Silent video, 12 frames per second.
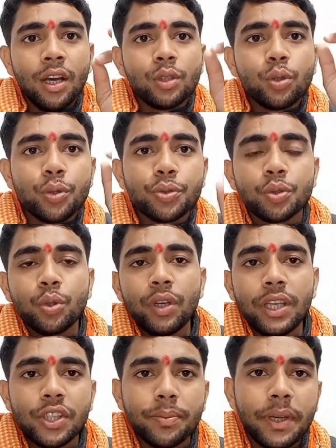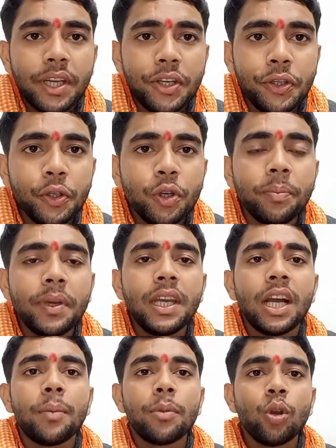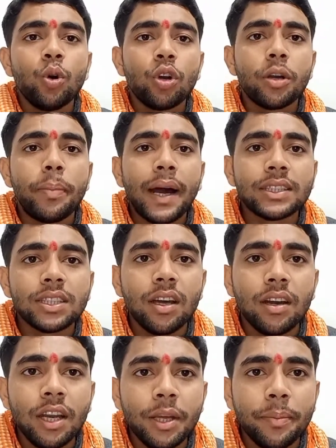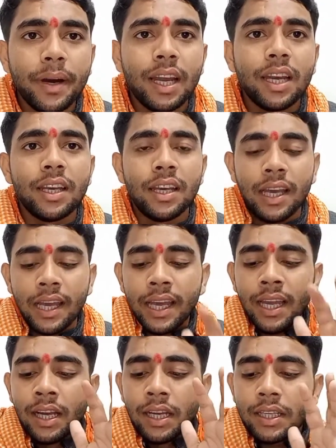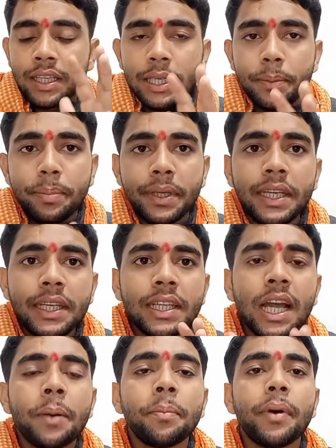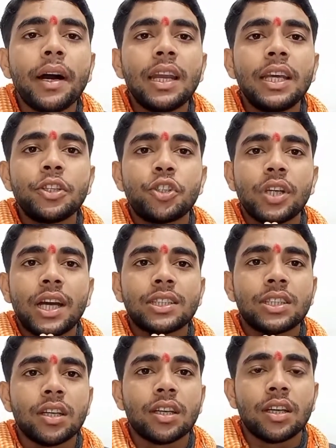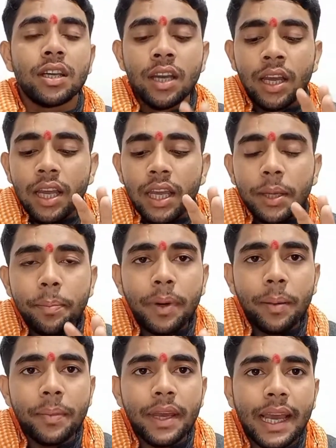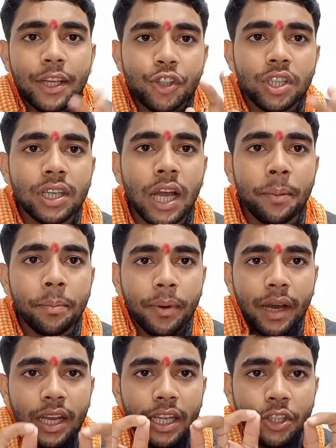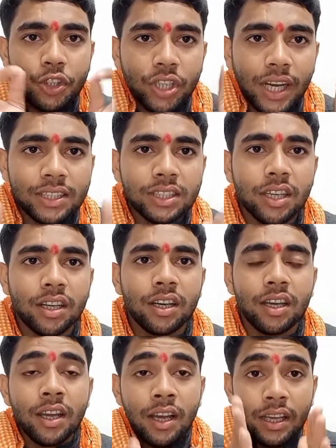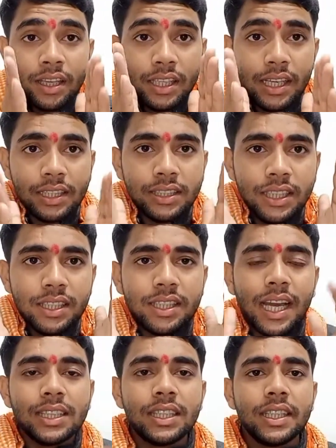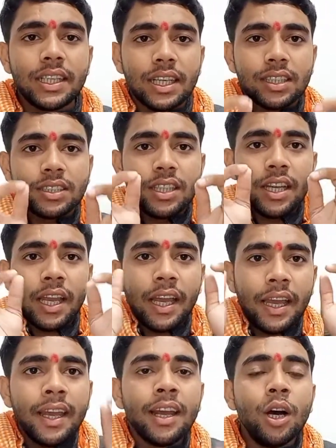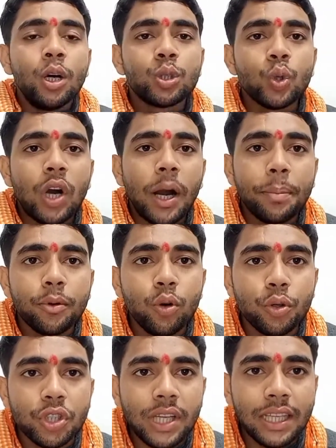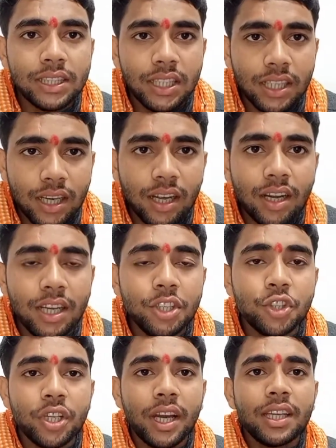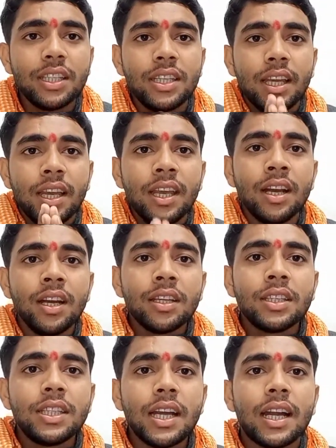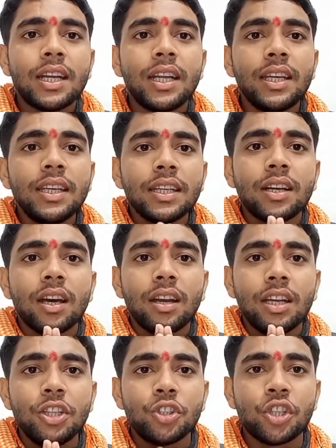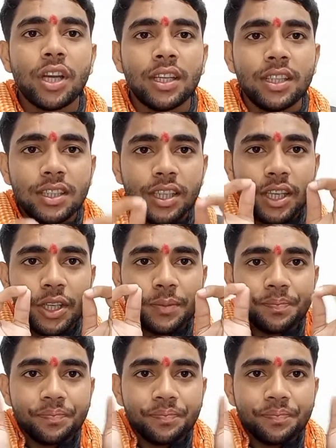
दोस्तों इस वीडियो में हम लोग बात करने वाले हैं कि भी नाम वाले जातक एवं एस नाम वाले जातक यदि शादी करते हैं तो आपको शादी करनी चाहिए या नहीं करनी चाहिए